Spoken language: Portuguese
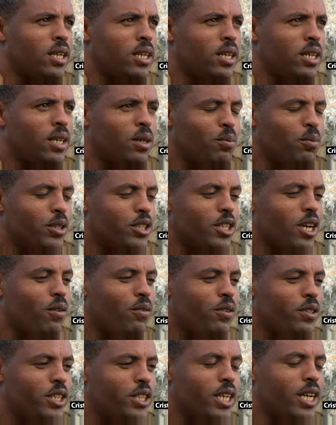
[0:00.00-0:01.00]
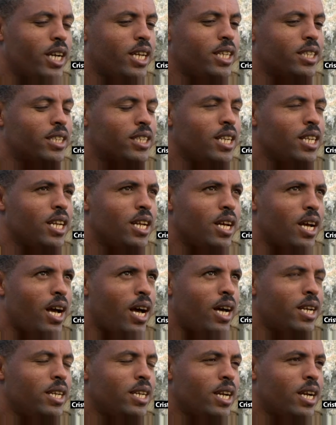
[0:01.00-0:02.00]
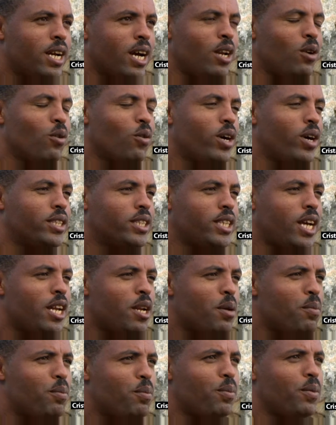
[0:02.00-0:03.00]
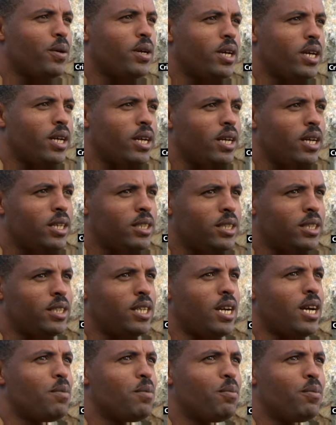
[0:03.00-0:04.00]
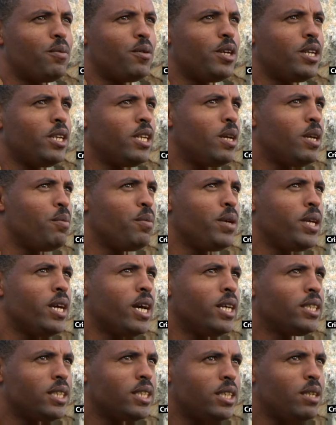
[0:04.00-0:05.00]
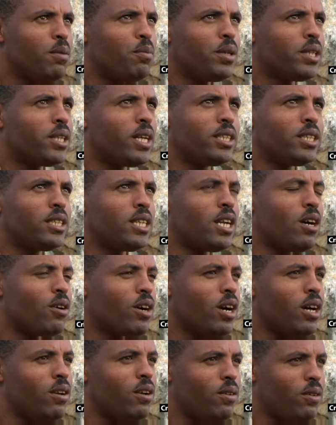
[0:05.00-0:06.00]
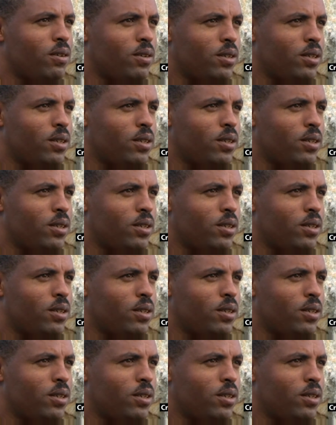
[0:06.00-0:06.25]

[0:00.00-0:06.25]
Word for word: Se alguém por um momento abrir uma Bíblia num restaurante, será preso pelos agentes do